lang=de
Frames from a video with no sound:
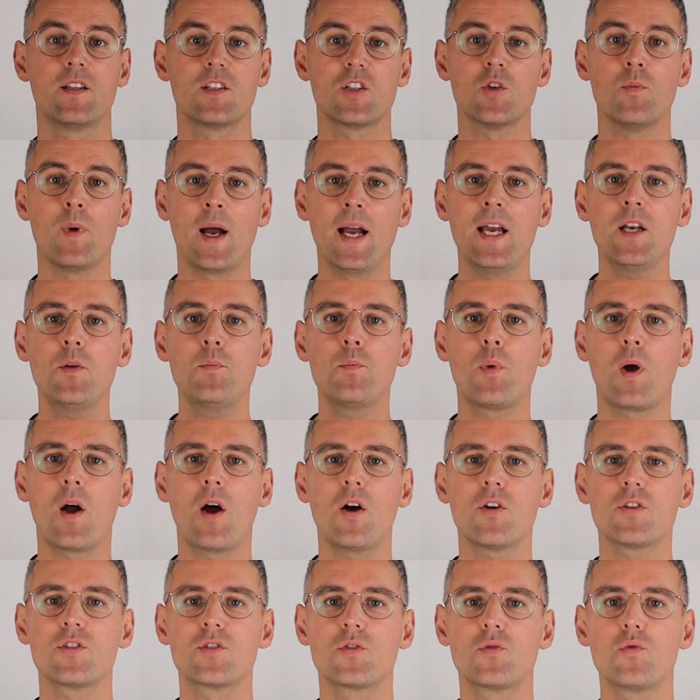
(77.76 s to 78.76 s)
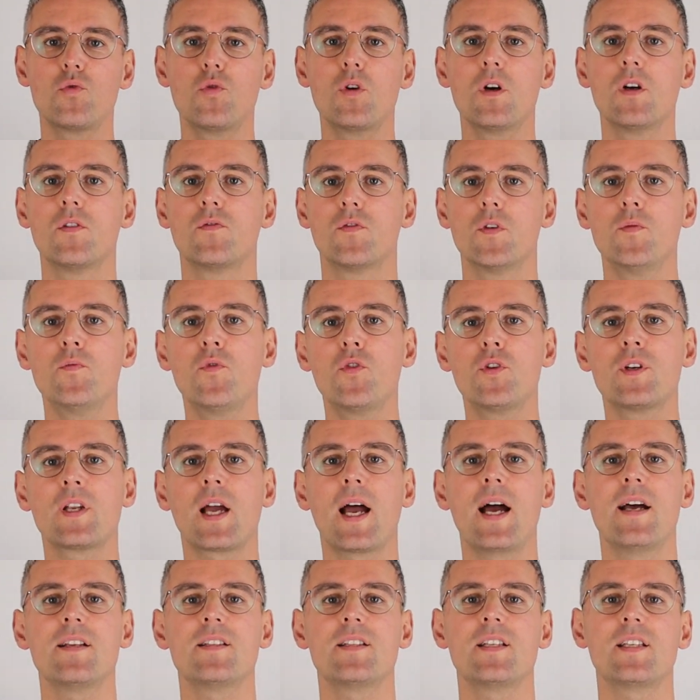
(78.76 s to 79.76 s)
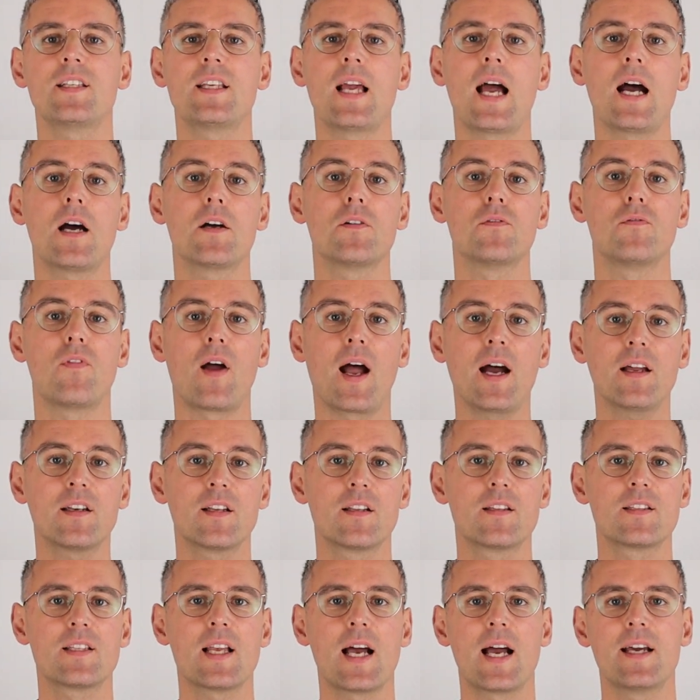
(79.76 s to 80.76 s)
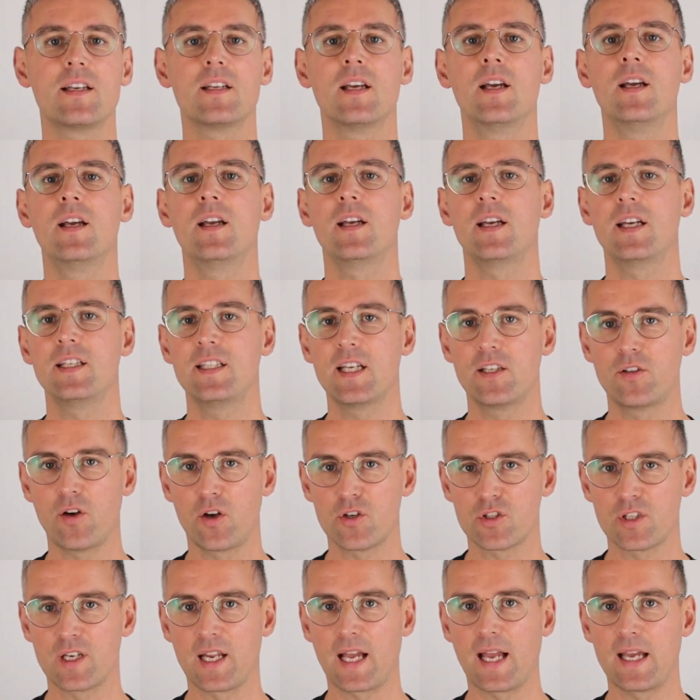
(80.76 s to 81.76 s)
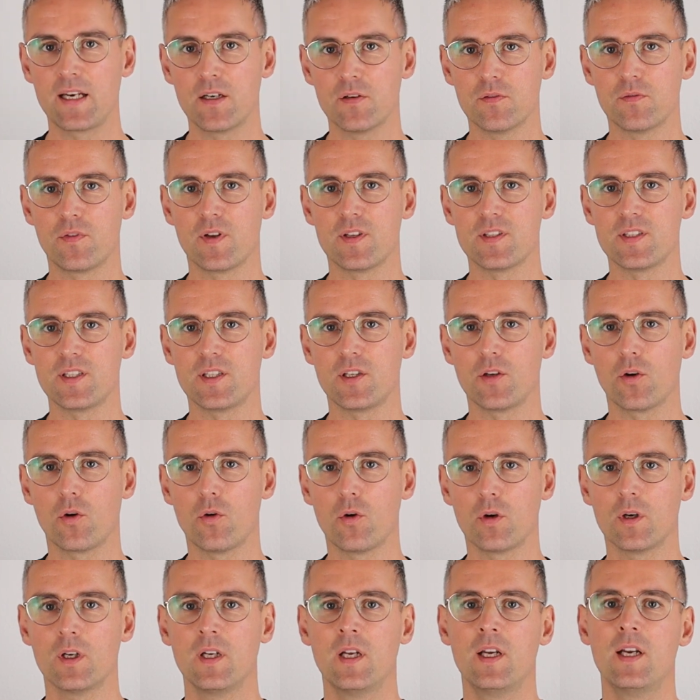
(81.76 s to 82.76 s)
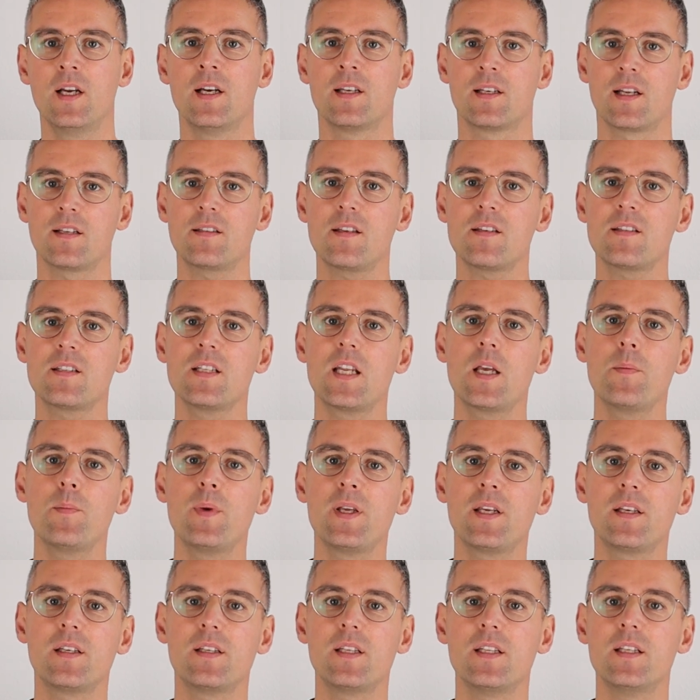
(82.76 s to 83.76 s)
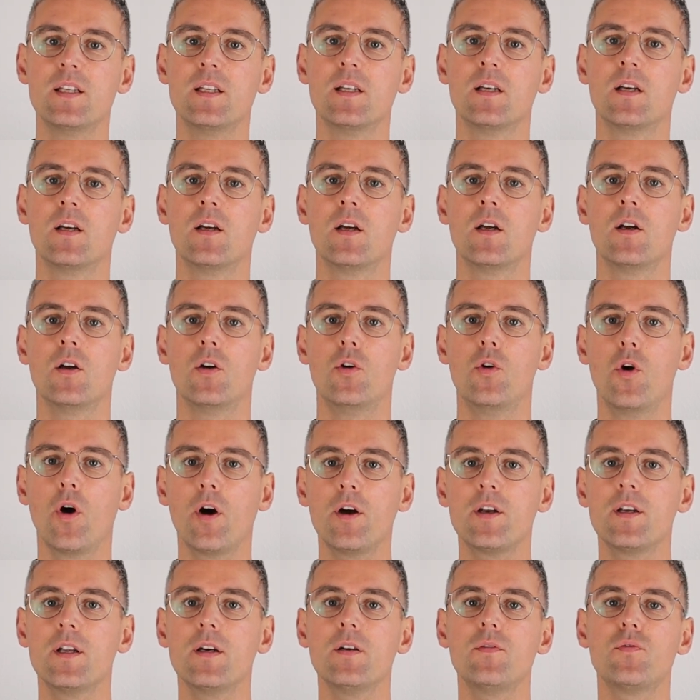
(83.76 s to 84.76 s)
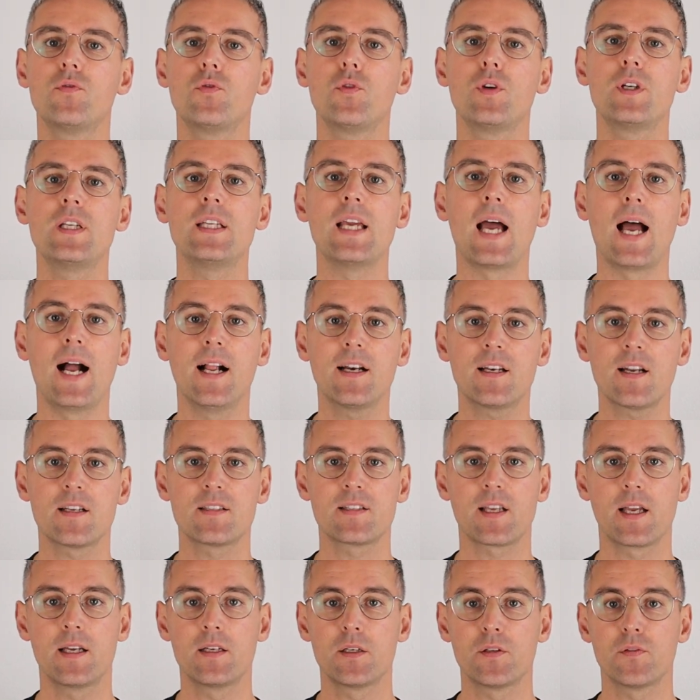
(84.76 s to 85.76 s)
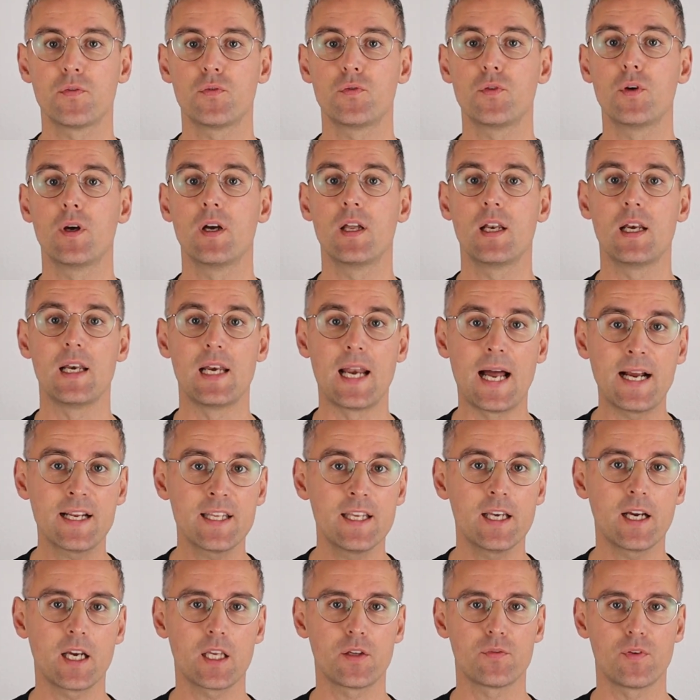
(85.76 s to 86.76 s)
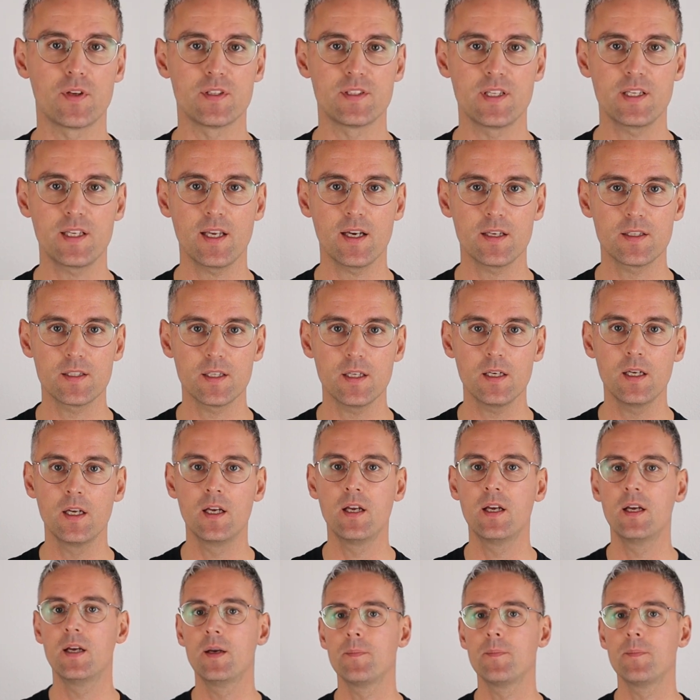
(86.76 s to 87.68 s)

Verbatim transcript: Zum einen brauchst du 35 Jahre Wartezeit in der deutschen Rentenversicherung. Das ist nämlich die Hürde für die Altersrente für langjährig Versicherte